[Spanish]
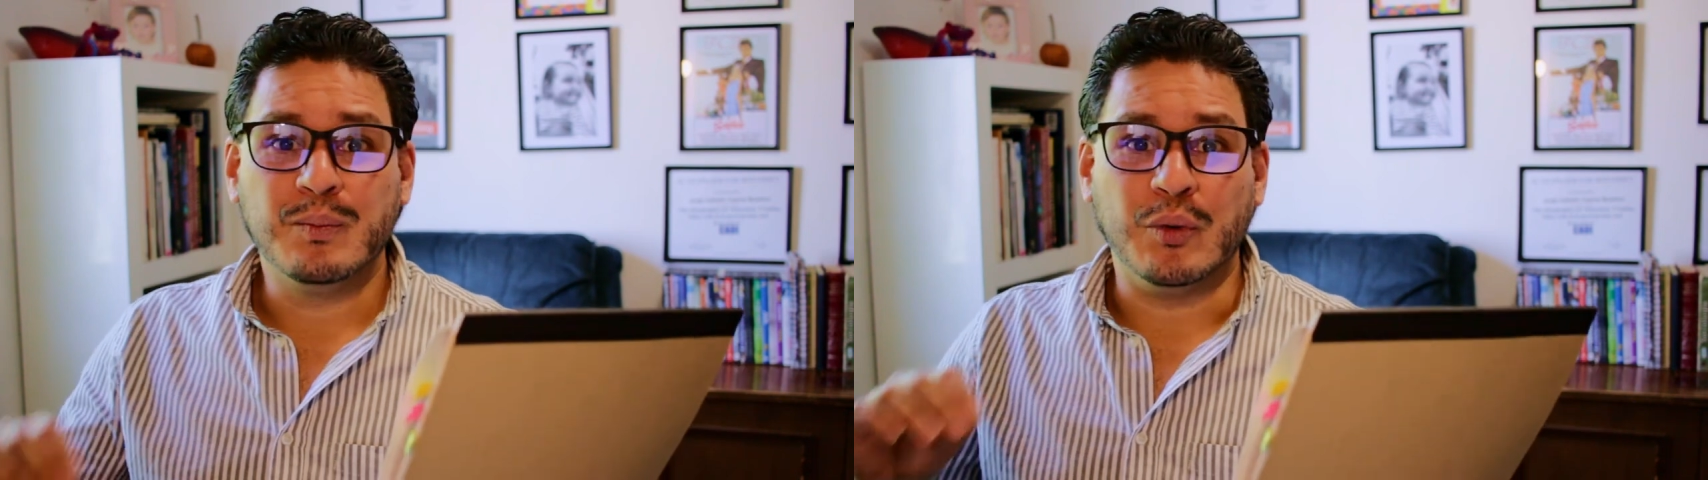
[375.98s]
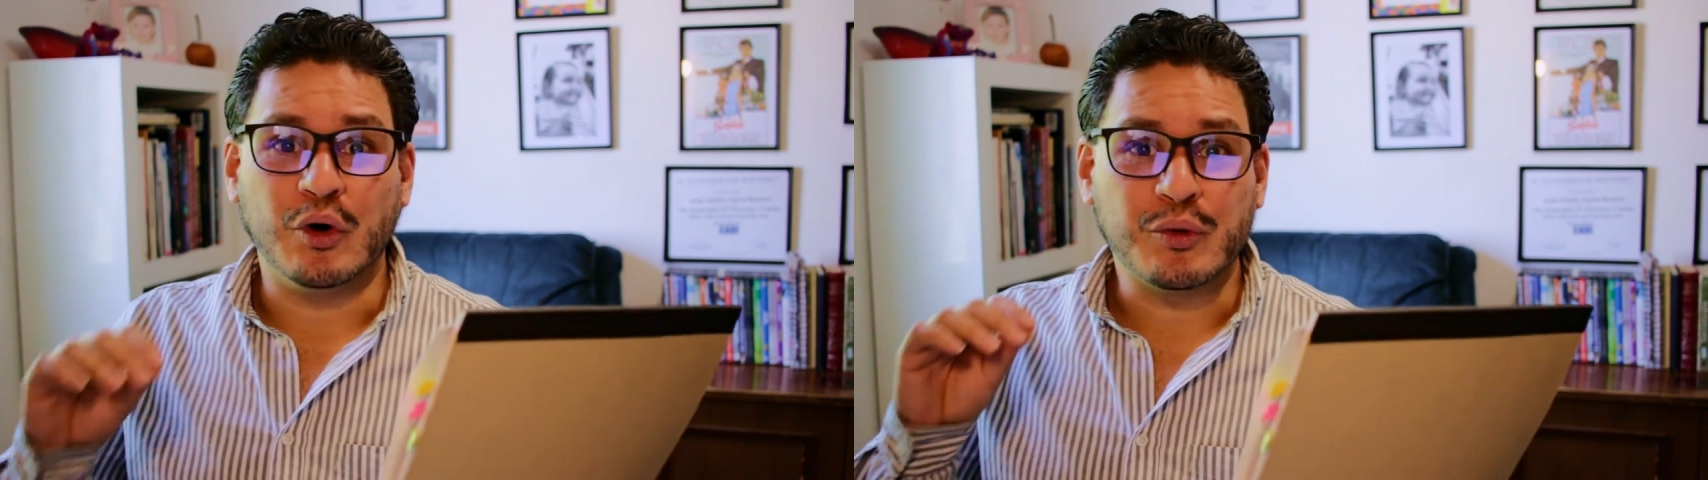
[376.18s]

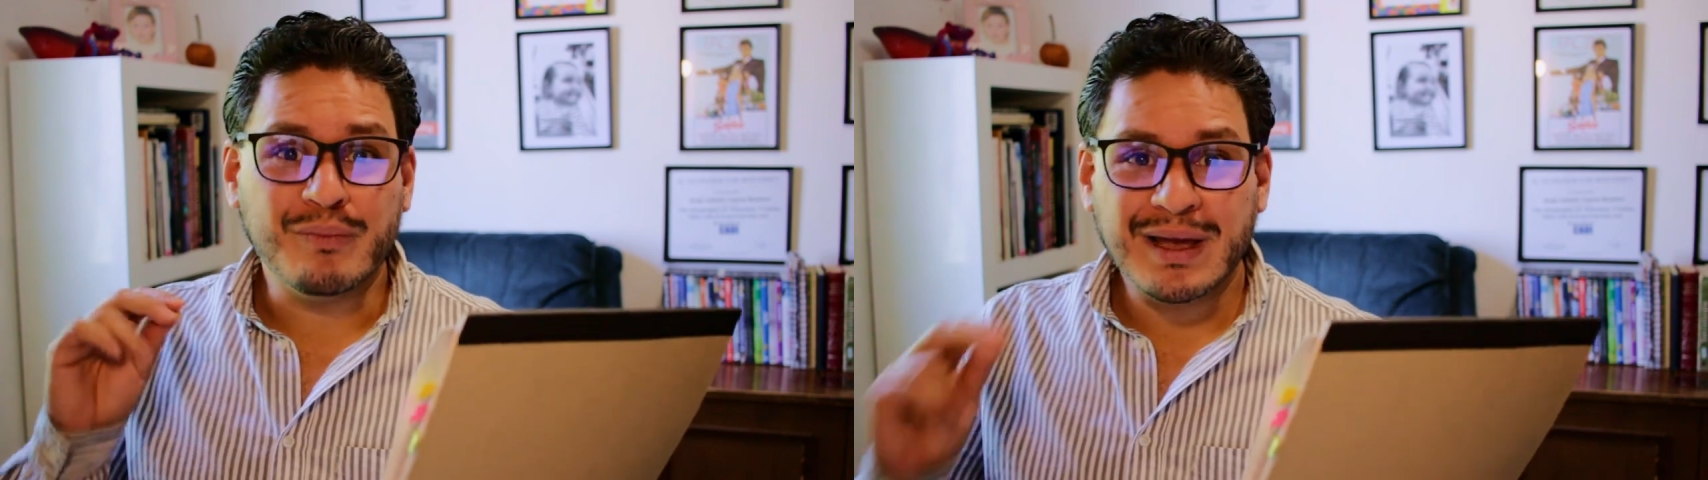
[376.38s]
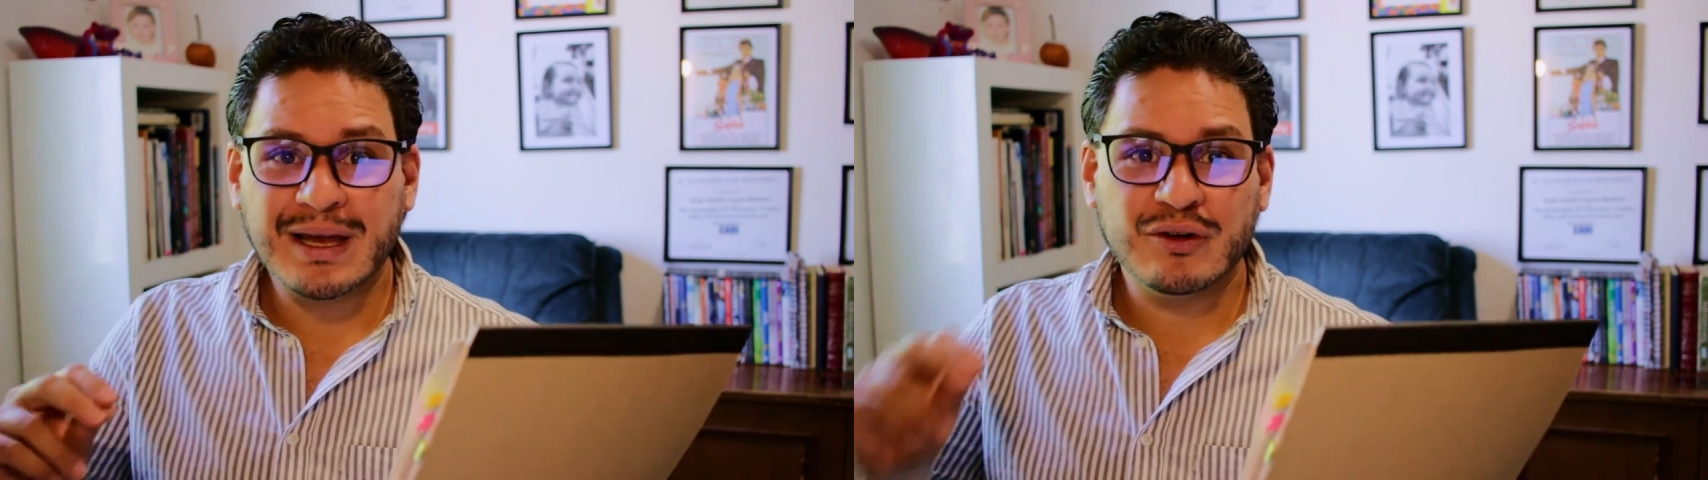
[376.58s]
por
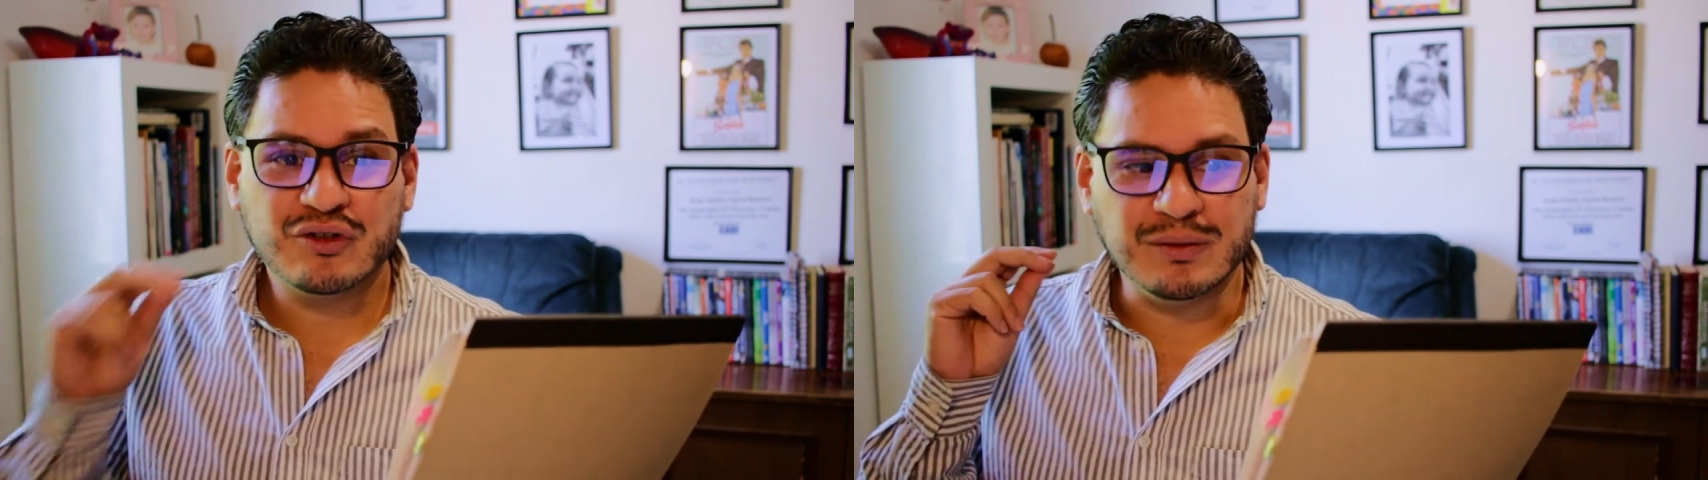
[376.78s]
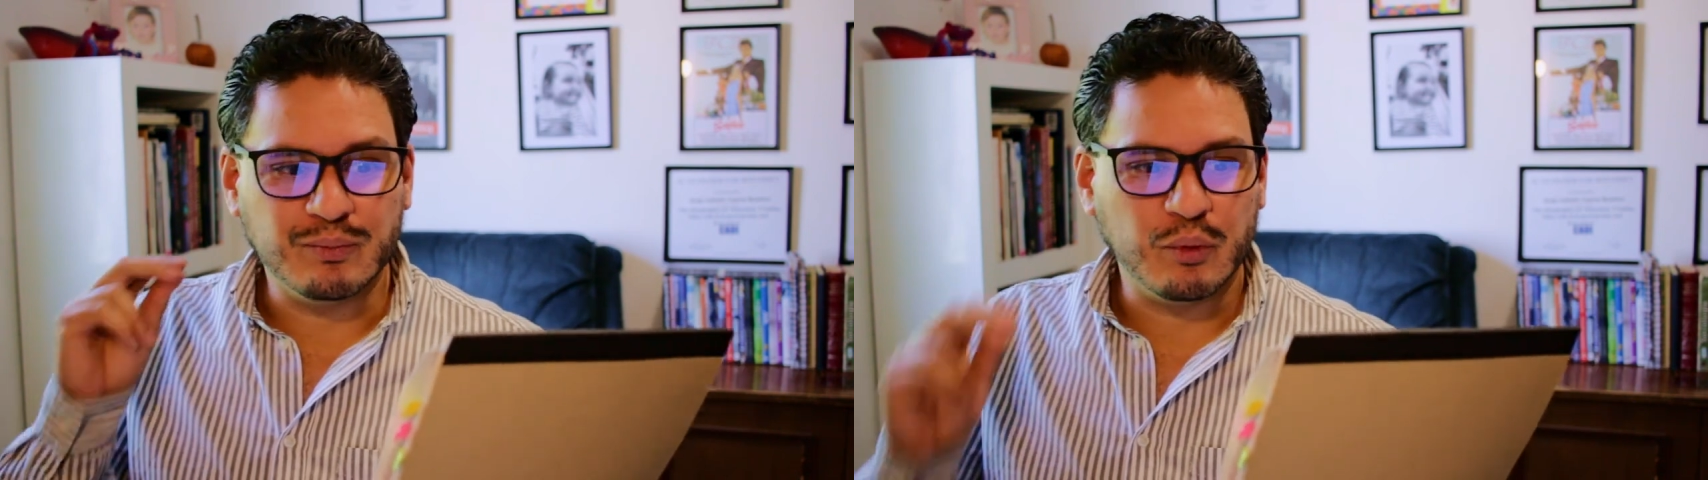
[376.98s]

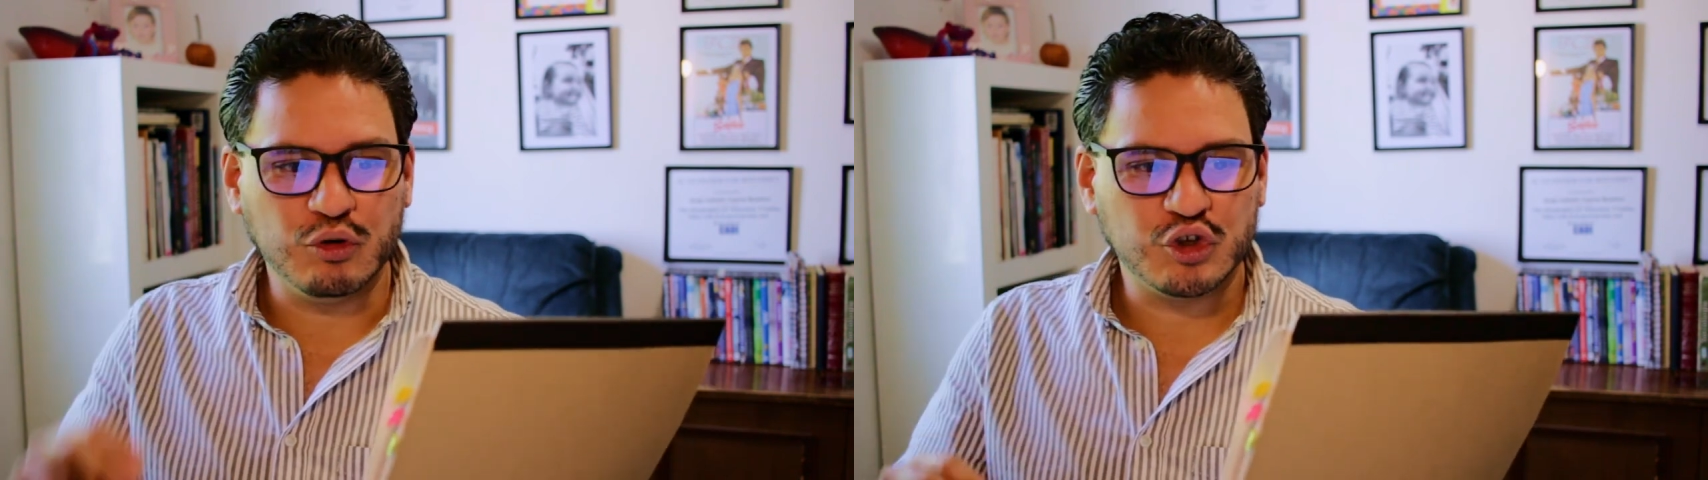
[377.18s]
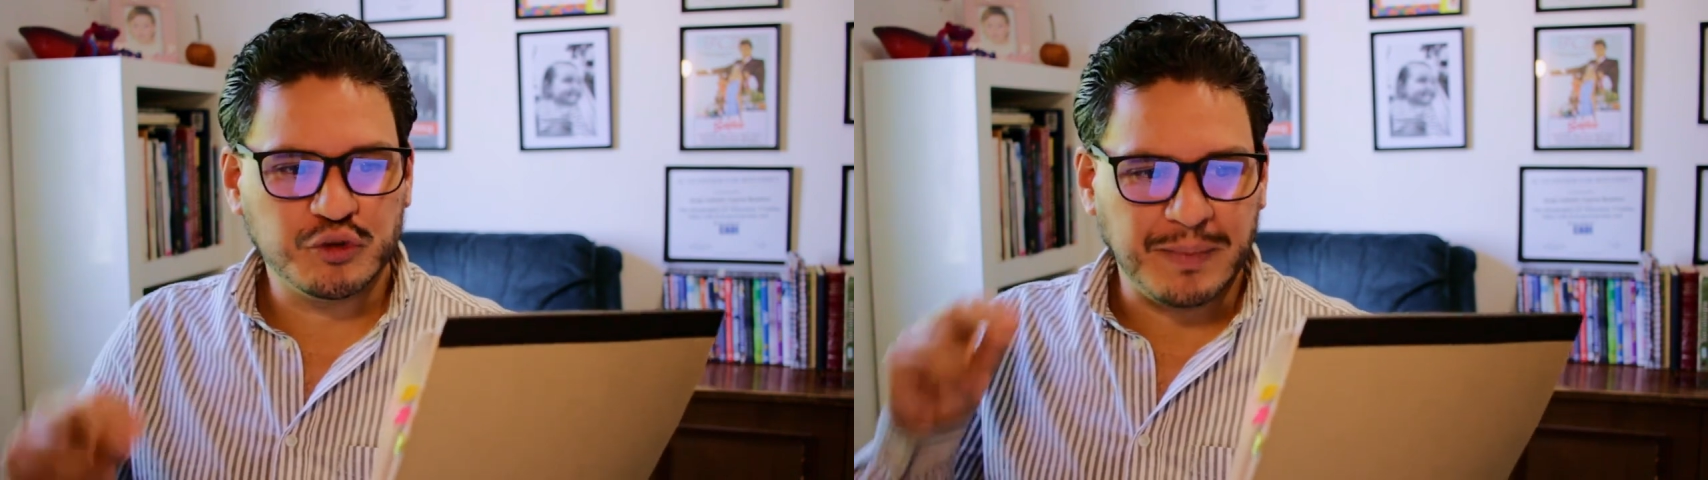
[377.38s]
meros impulsos